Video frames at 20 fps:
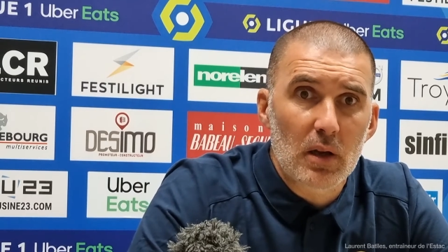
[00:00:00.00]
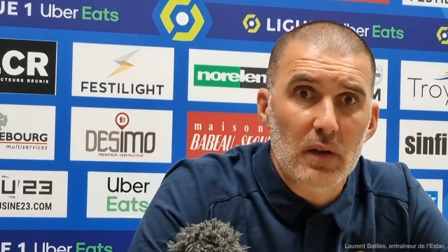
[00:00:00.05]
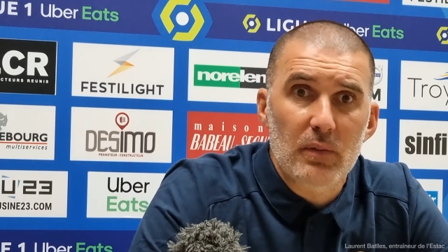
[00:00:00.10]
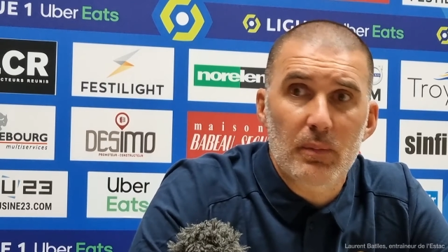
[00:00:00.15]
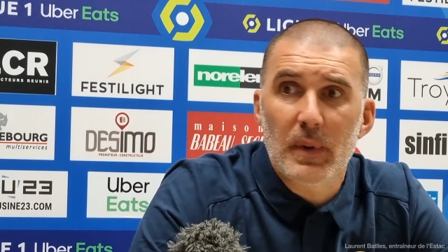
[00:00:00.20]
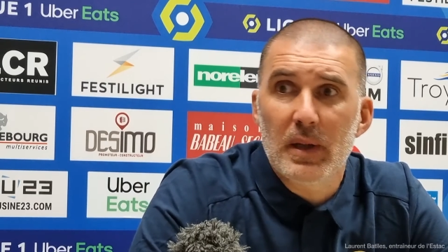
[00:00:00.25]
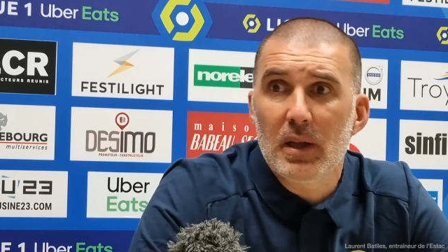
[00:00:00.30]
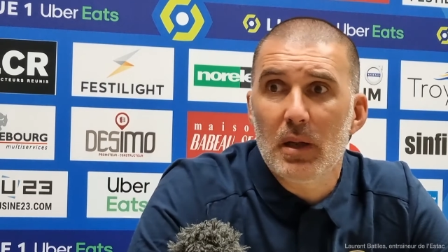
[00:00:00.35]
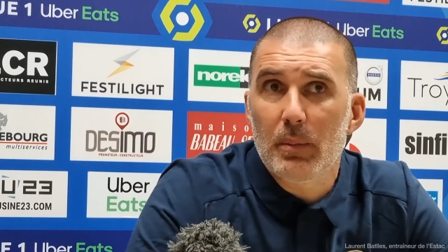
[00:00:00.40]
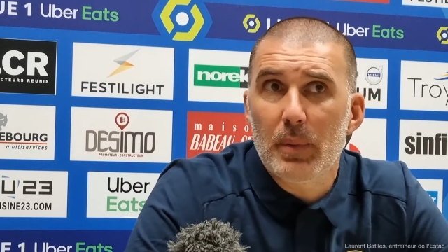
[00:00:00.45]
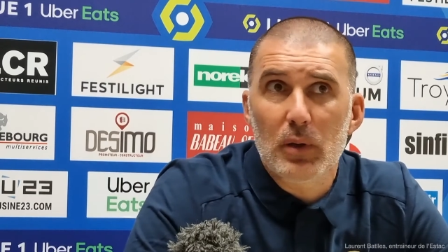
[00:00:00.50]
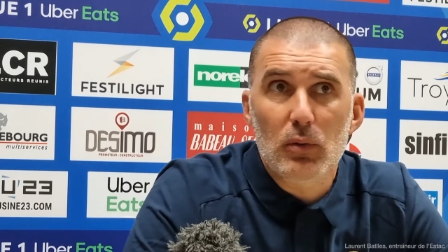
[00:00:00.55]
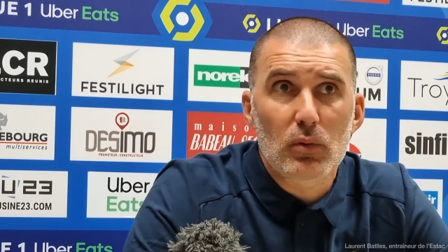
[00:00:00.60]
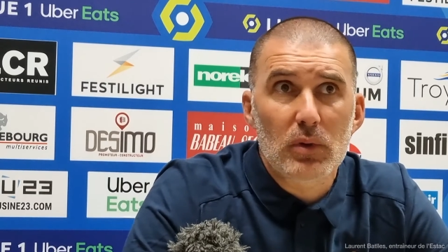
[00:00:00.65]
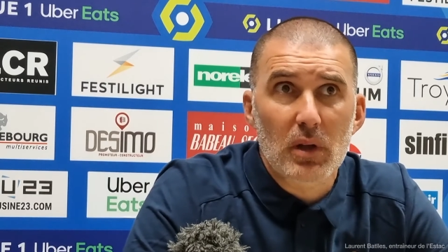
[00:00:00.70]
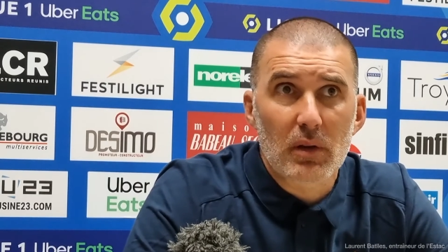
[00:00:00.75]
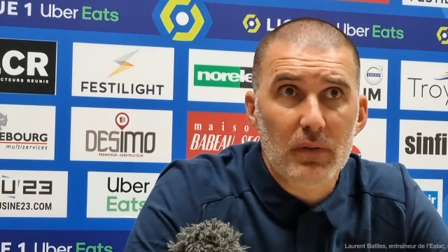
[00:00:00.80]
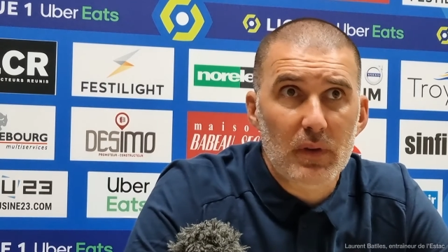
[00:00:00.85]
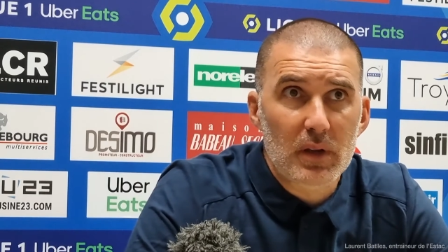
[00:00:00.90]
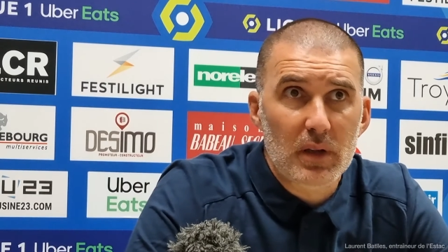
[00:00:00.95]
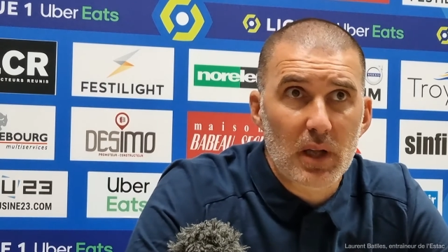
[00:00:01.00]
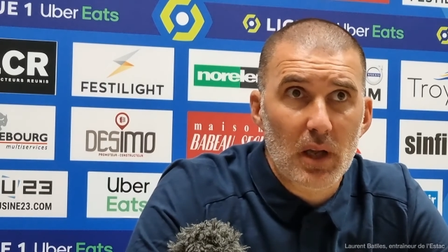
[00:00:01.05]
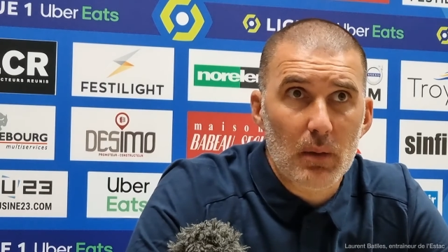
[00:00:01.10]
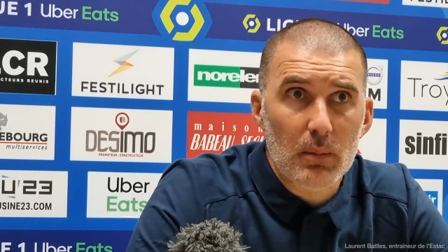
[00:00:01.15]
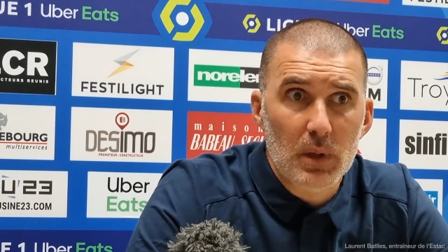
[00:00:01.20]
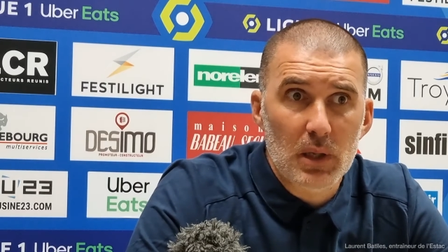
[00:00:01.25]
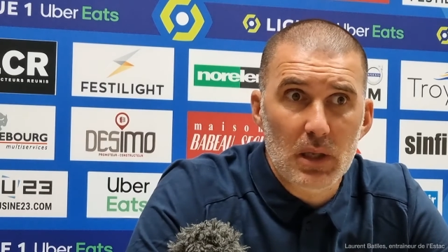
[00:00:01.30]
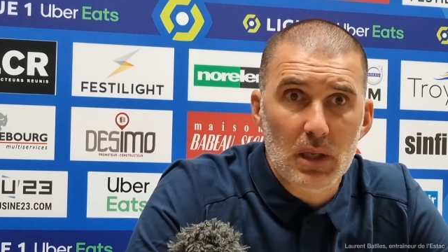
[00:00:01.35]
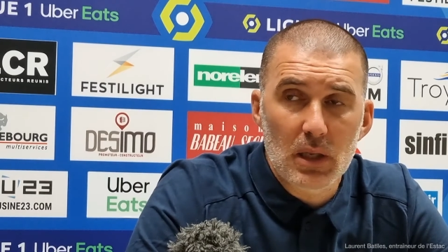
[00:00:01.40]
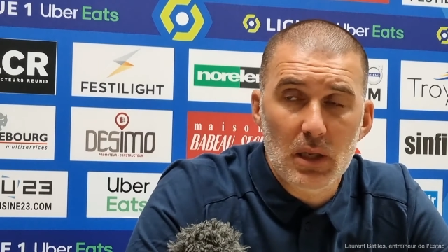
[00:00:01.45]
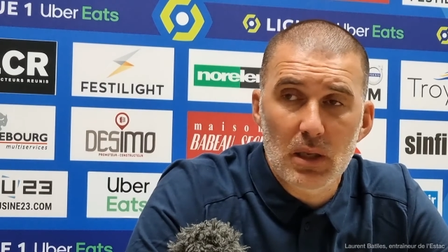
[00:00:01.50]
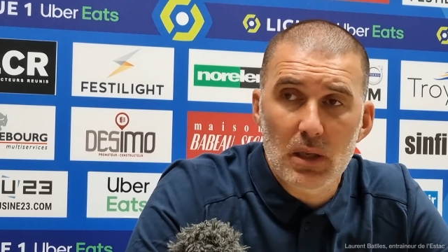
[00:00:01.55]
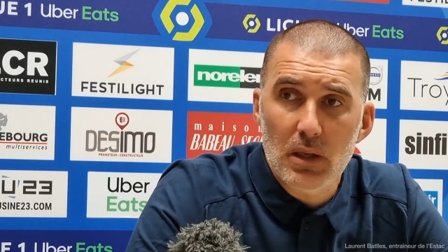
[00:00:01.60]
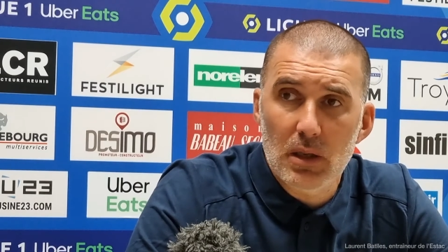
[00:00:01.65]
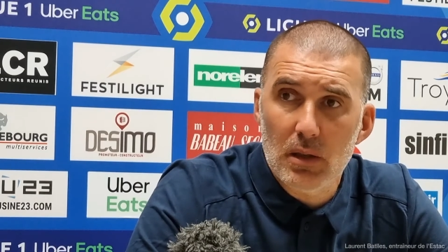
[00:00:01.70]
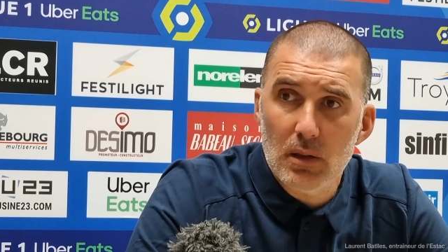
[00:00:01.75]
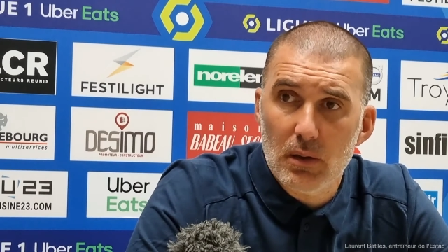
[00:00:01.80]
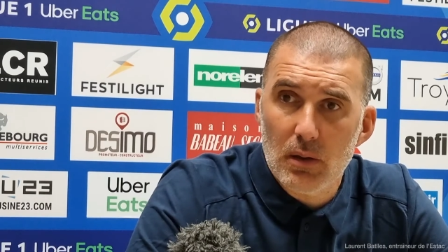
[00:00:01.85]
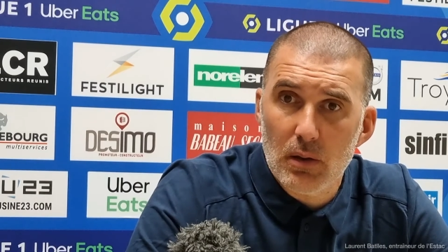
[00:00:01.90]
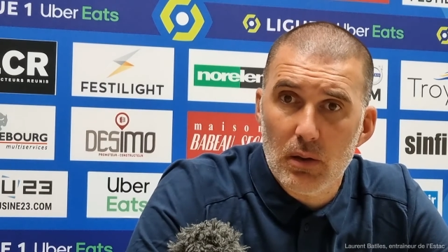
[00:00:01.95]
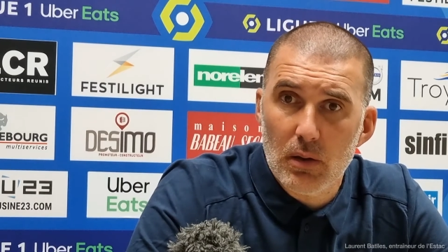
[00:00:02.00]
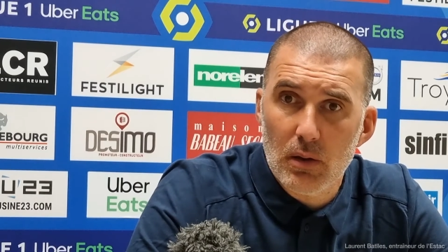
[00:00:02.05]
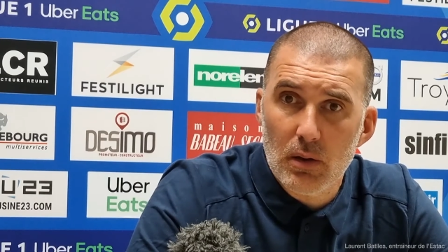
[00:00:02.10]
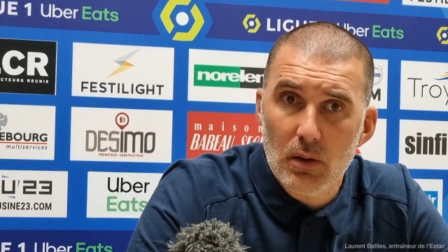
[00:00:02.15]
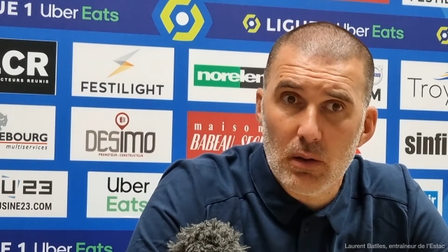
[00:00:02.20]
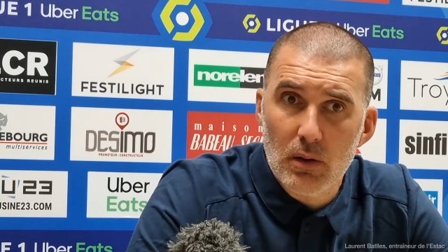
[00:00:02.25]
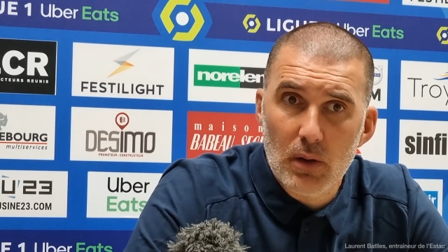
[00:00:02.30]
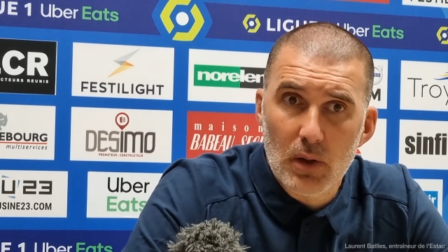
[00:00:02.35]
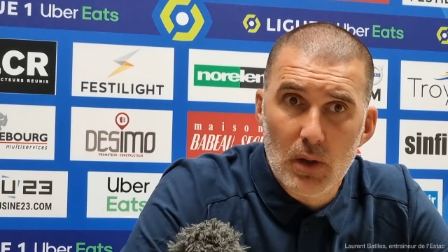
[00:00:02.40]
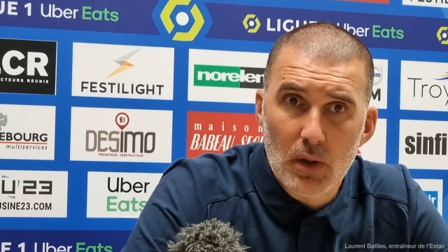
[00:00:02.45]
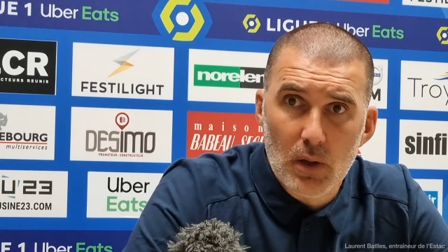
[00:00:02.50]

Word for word: La semaine n'est pas tout à fait terminée, euh,